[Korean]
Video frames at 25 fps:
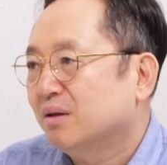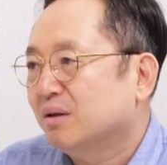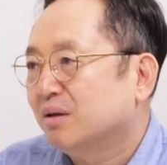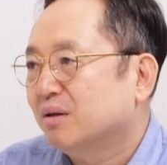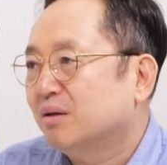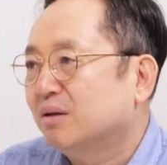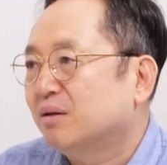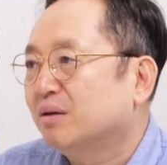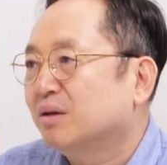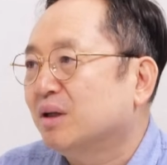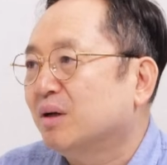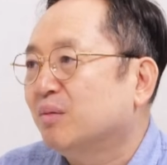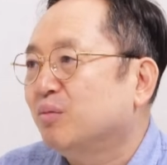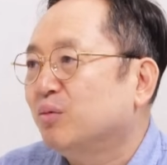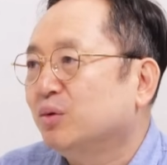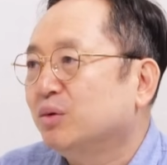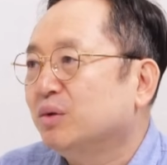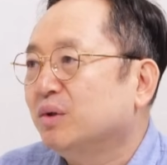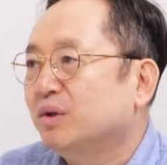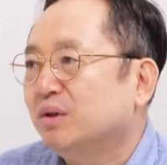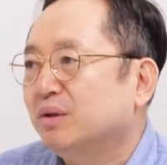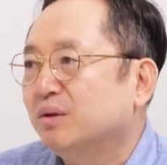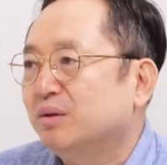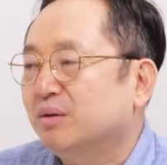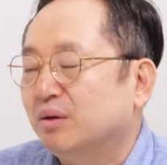그러다
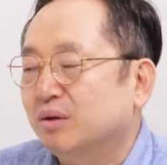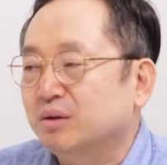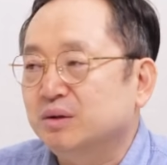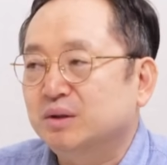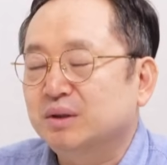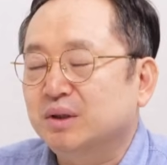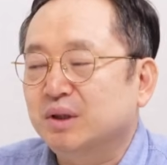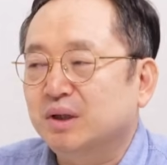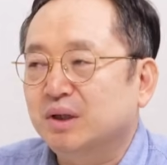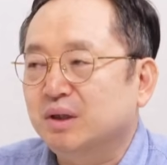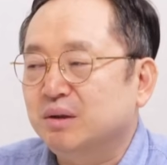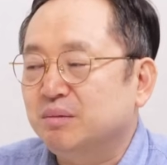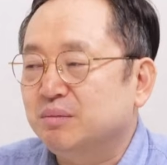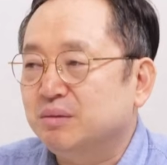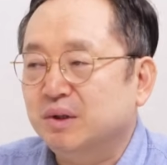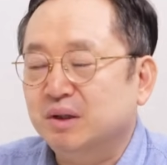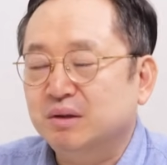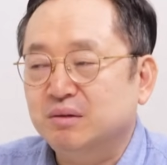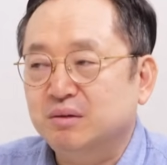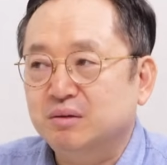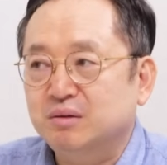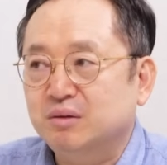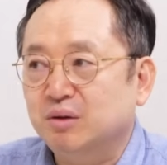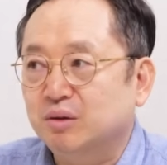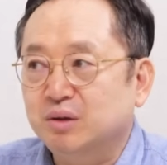보니 러시아
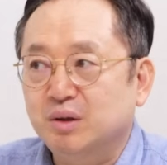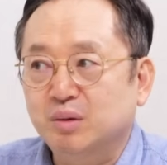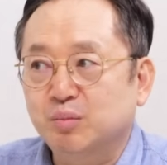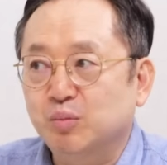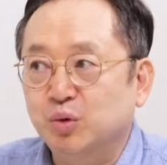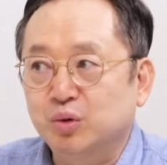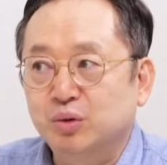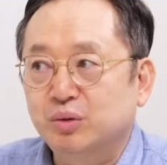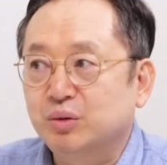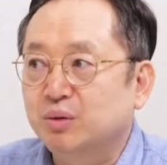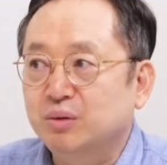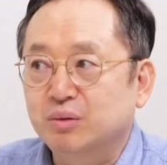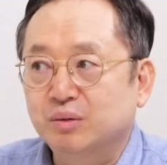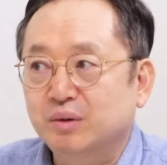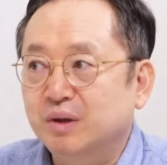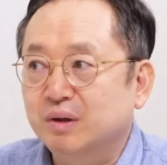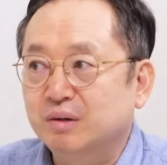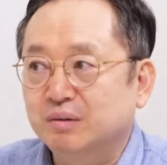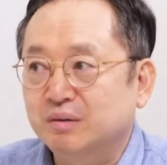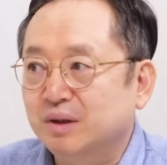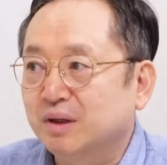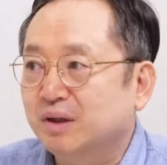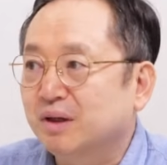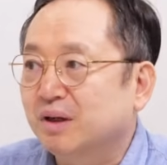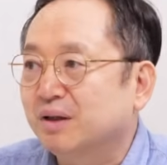입장에서는 절대 못 들어올
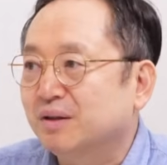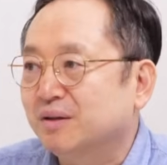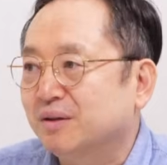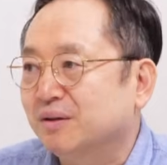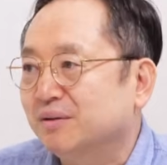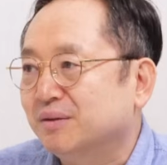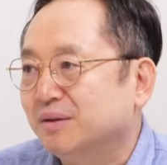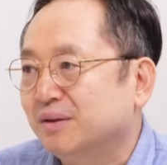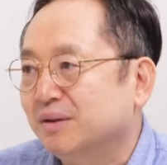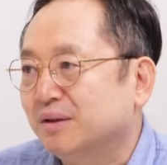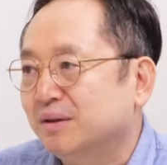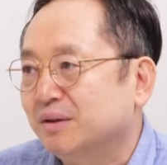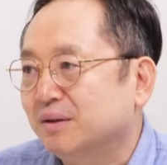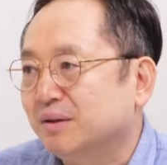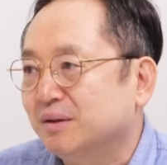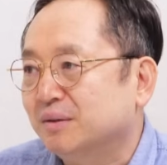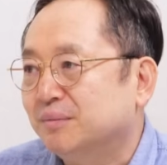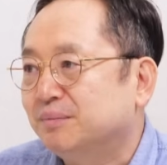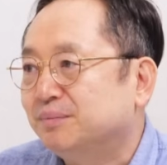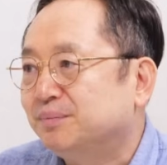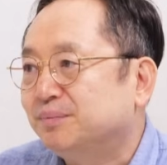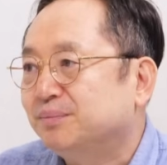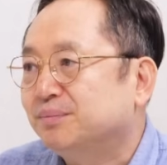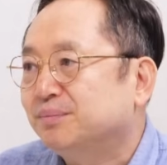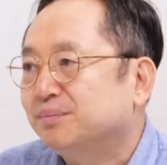거라고 생각했던 거예요.
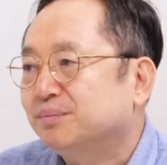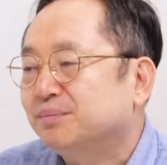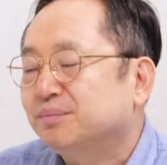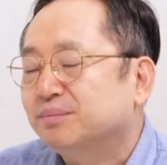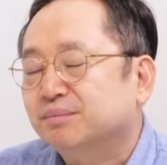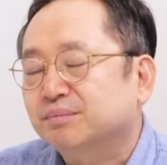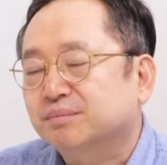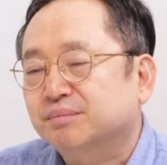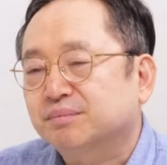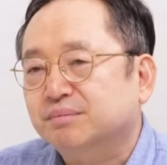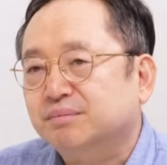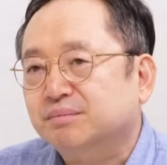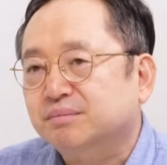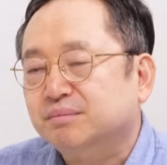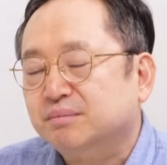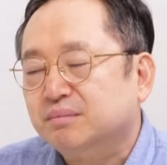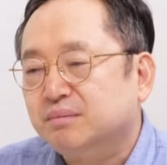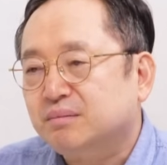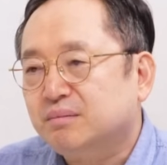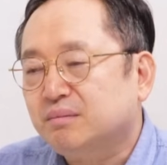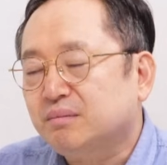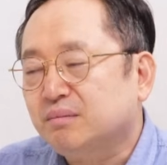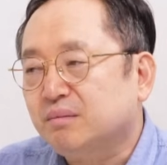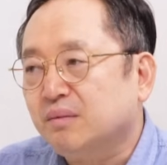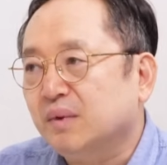
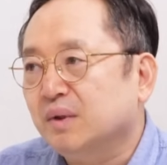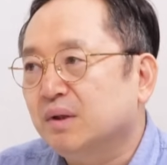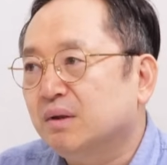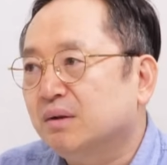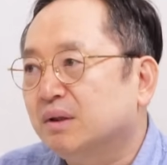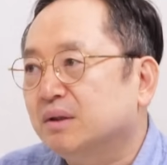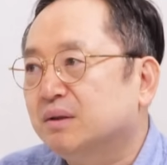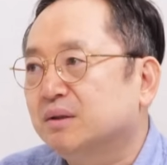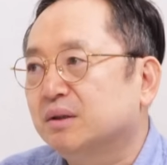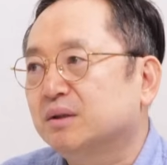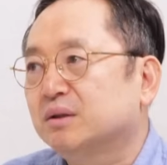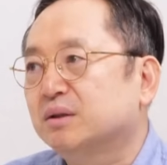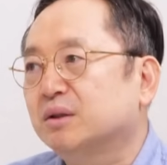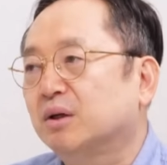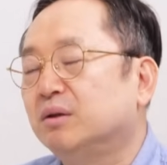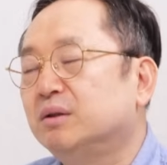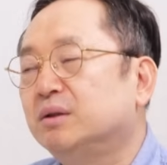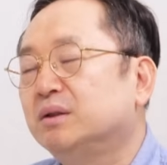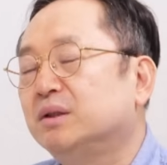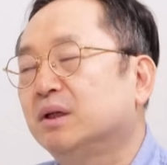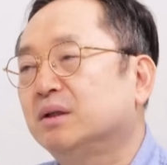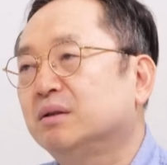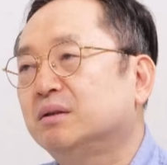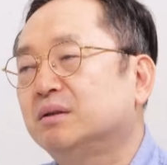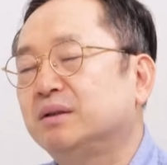음. 그래서
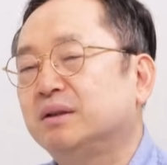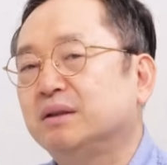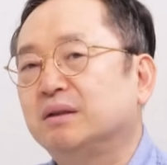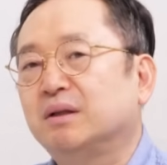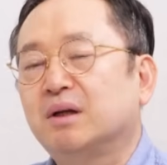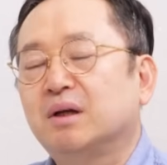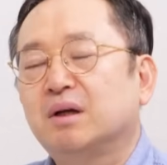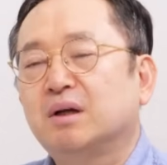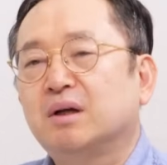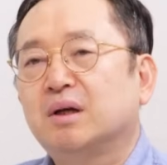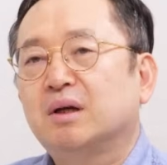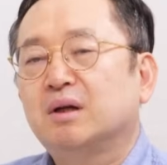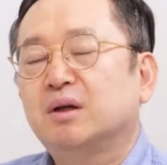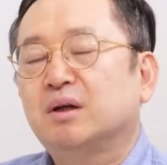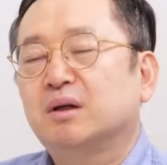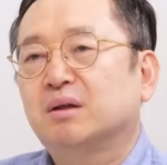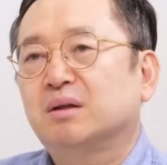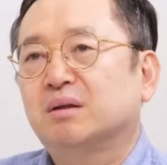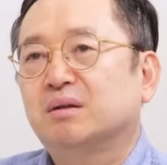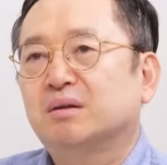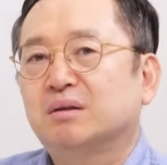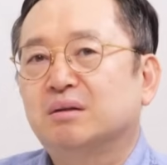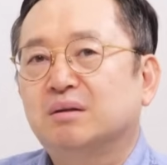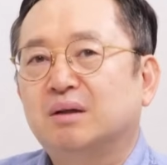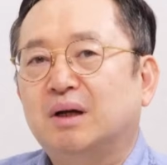전쟁은
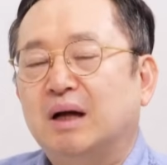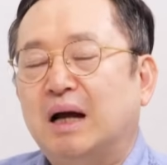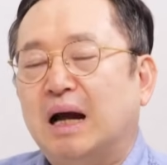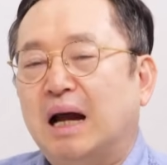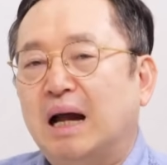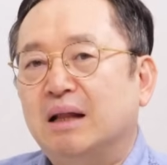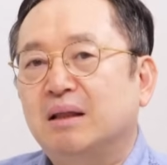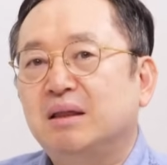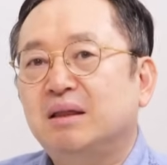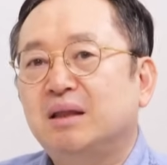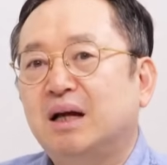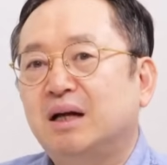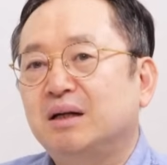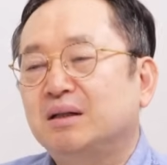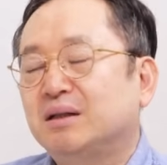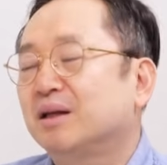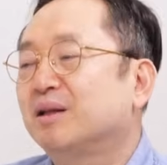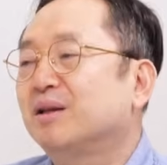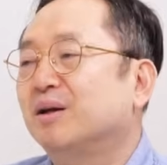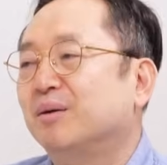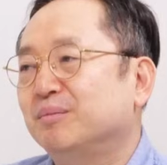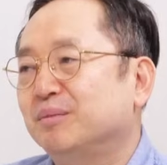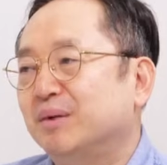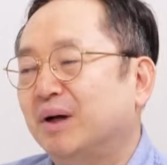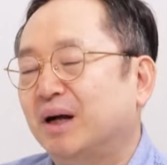안 날때
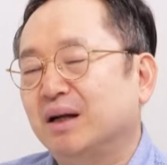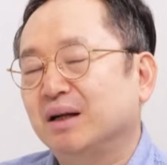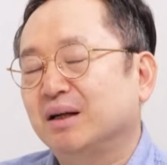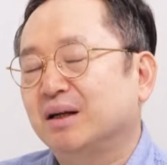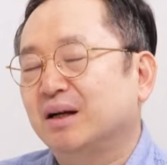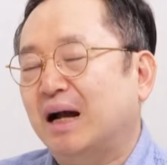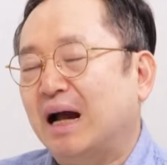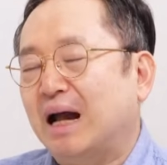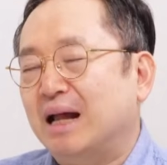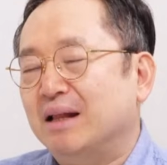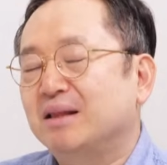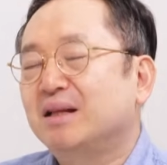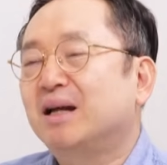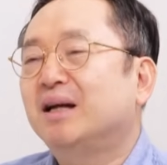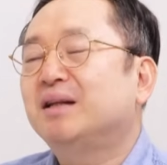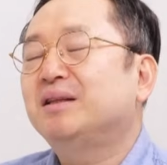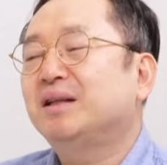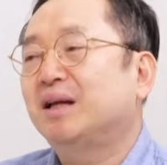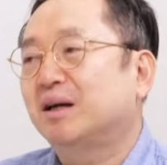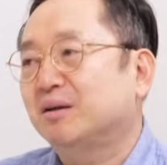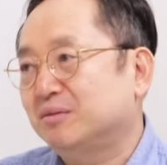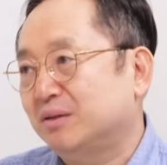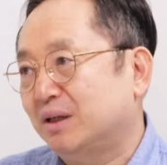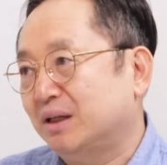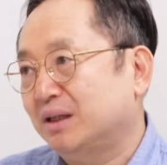납니다. 아, 그러니까 안
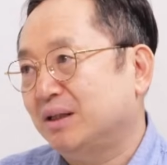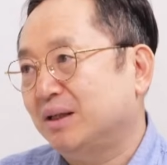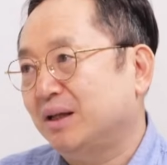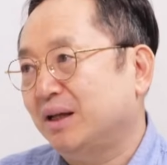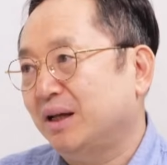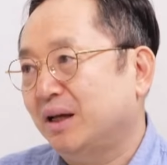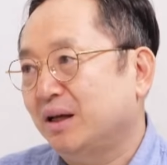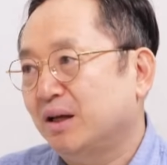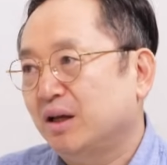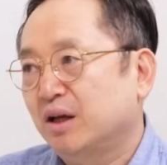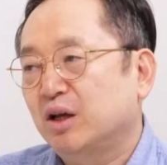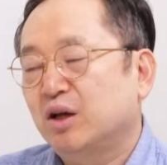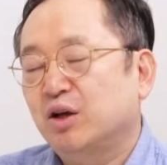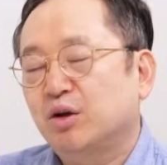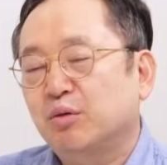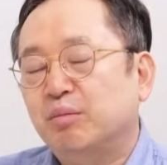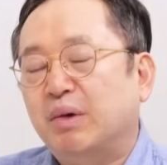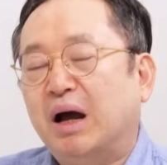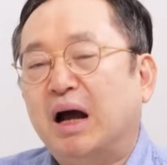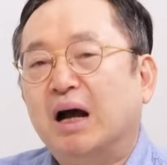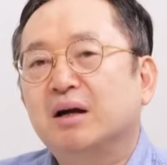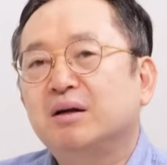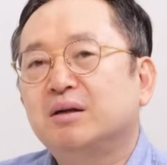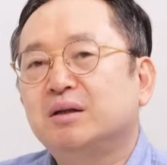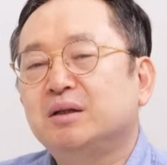난다고 할 때, 음.
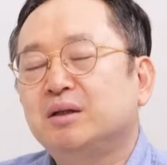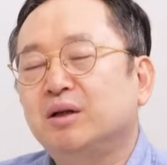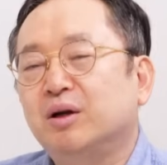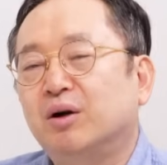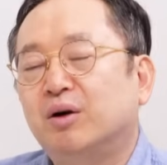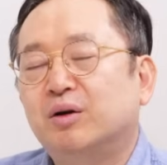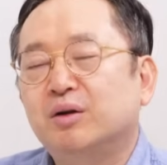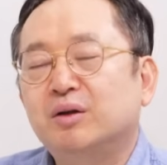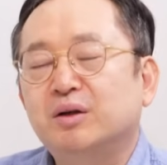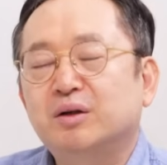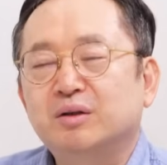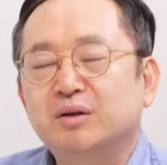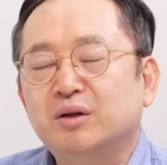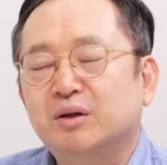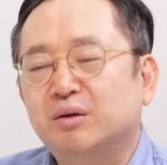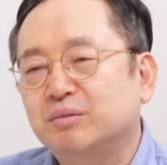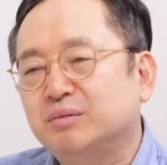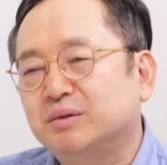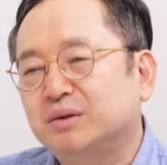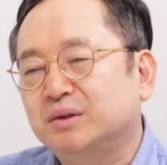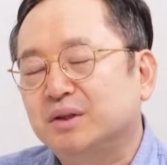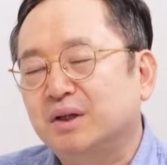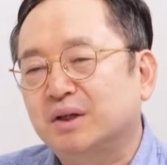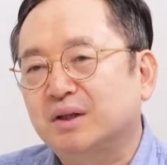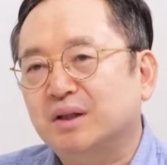막을 여력이
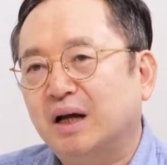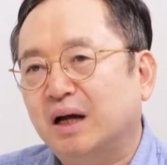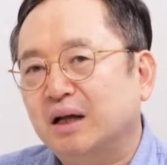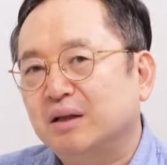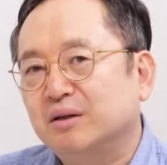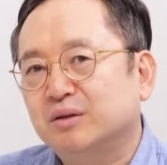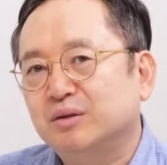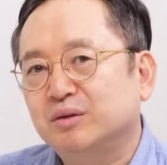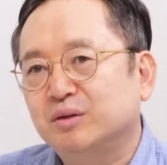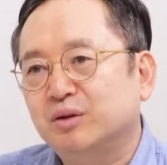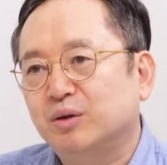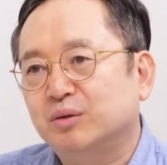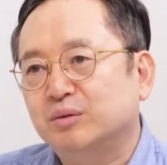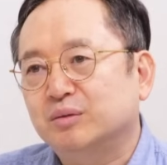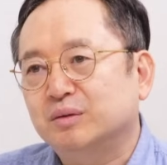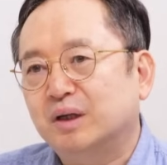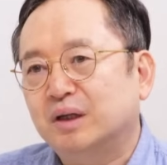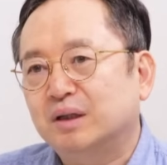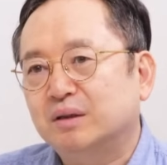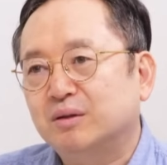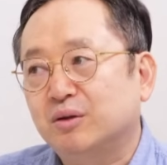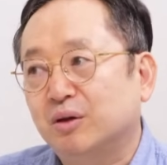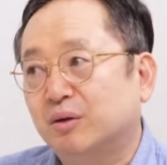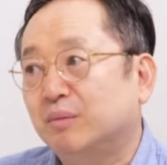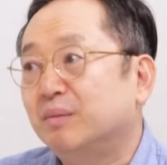없을 때 나는
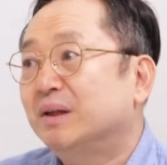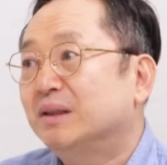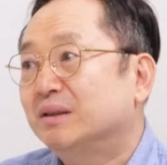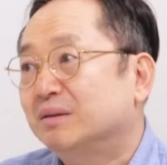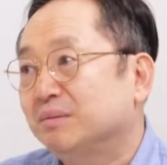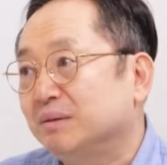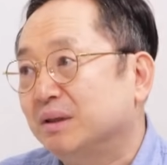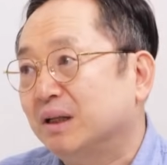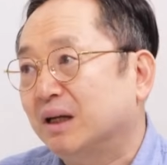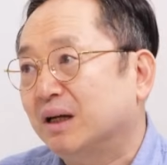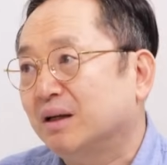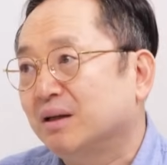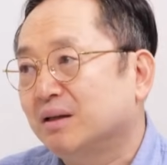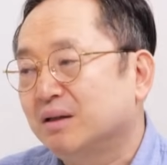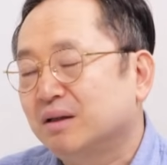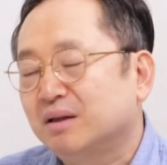경우가 더 많습니다.